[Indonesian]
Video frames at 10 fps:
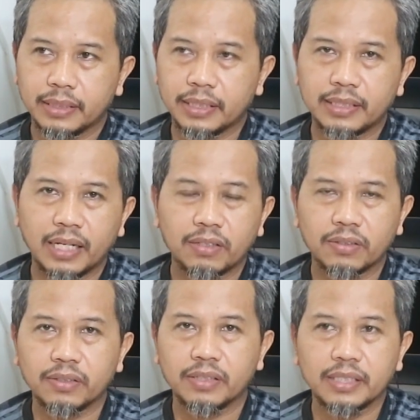kita
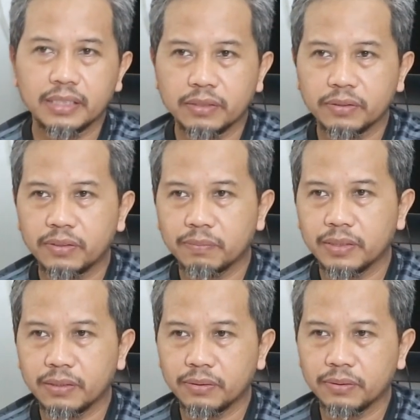nonton di
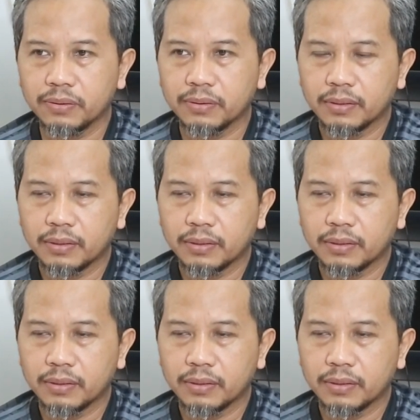YouTube itu